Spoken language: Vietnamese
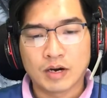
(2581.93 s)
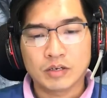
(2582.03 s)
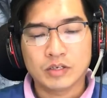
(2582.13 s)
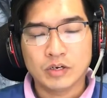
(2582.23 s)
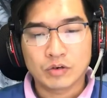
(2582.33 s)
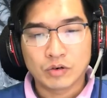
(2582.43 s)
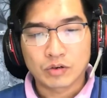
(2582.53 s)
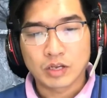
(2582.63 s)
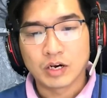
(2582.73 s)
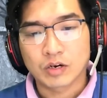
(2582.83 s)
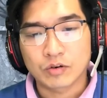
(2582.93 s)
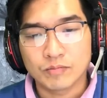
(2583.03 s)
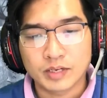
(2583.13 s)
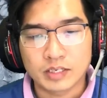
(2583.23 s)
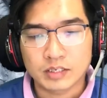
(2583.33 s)
Dù gì cũng là
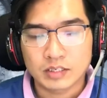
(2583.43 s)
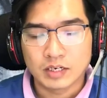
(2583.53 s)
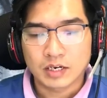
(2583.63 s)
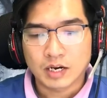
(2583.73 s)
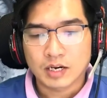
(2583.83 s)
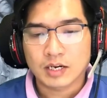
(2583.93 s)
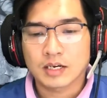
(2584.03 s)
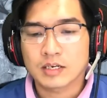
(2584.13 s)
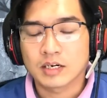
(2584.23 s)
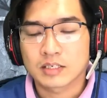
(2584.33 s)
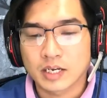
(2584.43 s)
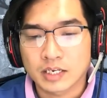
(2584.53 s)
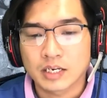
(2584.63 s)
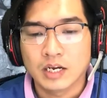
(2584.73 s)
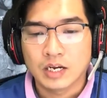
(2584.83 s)
việc của nhà người ta, ăn thua
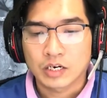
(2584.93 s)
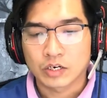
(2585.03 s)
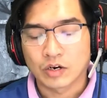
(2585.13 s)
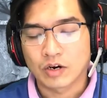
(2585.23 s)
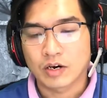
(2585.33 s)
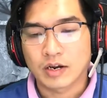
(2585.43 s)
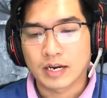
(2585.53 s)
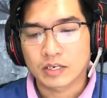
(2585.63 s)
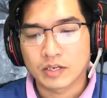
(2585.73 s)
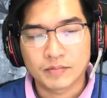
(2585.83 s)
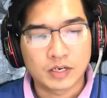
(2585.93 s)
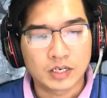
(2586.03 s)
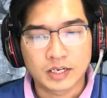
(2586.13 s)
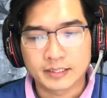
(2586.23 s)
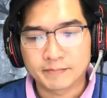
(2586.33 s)
gì đến mình mà can dự.
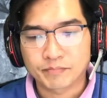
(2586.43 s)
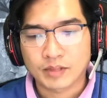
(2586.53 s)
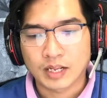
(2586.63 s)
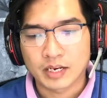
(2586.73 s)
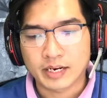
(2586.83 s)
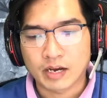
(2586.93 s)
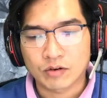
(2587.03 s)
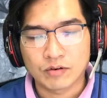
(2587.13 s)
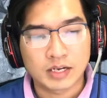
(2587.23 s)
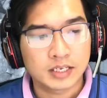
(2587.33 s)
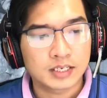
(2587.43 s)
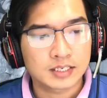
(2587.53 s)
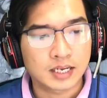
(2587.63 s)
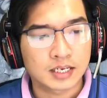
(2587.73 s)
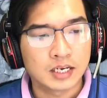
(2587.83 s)
Hắn nghĩ như thế,
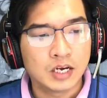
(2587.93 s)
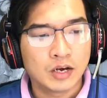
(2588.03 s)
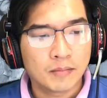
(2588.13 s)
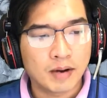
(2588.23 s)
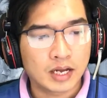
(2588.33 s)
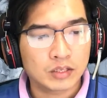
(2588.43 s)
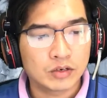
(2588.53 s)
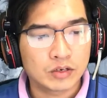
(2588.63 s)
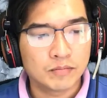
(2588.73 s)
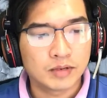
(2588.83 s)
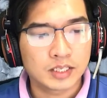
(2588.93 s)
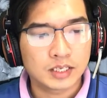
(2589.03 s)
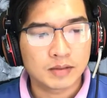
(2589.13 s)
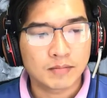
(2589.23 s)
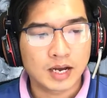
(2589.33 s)
và thường thường là sau chục
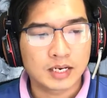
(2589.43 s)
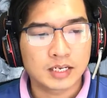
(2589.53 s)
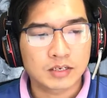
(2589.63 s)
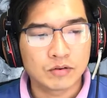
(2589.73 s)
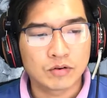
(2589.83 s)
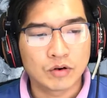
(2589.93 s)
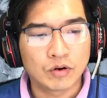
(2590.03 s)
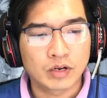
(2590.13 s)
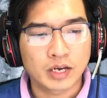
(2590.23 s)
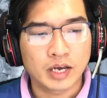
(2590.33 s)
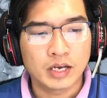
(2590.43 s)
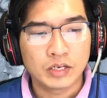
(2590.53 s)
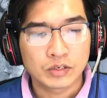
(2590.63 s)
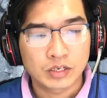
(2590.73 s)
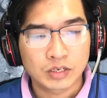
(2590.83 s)
phút nghe bà Pi ca
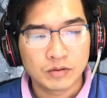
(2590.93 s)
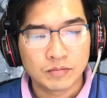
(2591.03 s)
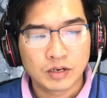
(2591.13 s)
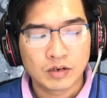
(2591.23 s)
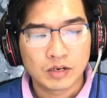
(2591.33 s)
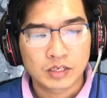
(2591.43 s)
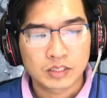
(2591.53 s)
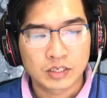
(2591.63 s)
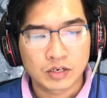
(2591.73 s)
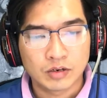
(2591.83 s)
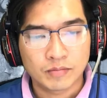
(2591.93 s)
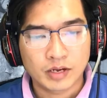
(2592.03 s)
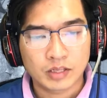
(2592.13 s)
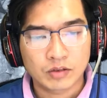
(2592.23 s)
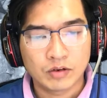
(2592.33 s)
cẩm, Bảo đứng dậy xin
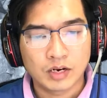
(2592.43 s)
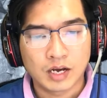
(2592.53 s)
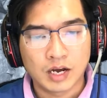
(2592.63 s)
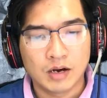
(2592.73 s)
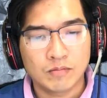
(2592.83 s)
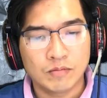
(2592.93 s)
phép ra về.